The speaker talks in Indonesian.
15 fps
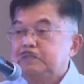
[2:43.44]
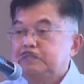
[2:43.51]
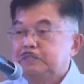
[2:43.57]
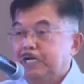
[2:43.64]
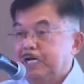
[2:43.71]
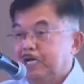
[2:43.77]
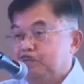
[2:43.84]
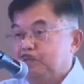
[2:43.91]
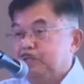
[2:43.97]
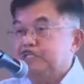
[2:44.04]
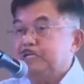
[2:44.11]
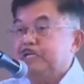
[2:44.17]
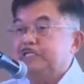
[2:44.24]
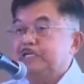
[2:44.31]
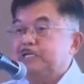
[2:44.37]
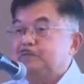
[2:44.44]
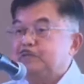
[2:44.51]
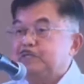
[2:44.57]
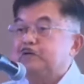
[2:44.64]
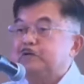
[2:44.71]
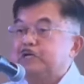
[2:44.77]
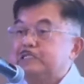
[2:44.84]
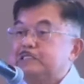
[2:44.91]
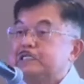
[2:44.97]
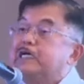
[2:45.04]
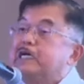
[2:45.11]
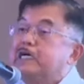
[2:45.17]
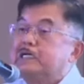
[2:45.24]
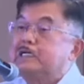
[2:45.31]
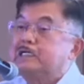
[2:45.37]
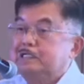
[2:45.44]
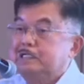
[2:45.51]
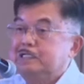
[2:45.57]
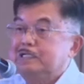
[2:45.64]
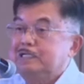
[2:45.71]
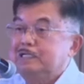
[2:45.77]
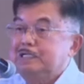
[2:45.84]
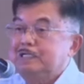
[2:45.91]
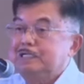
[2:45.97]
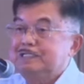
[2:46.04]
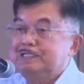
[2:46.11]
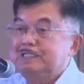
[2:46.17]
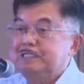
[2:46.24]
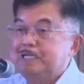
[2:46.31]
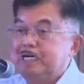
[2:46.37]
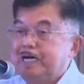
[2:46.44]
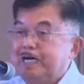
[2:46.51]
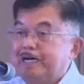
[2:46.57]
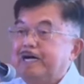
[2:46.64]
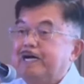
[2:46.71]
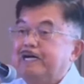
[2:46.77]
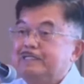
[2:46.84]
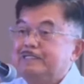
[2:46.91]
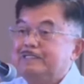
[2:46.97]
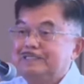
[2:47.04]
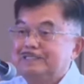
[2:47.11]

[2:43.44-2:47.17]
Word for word: Saya kira Pak Sekjen lebih tahu dari saya tentang keadaan.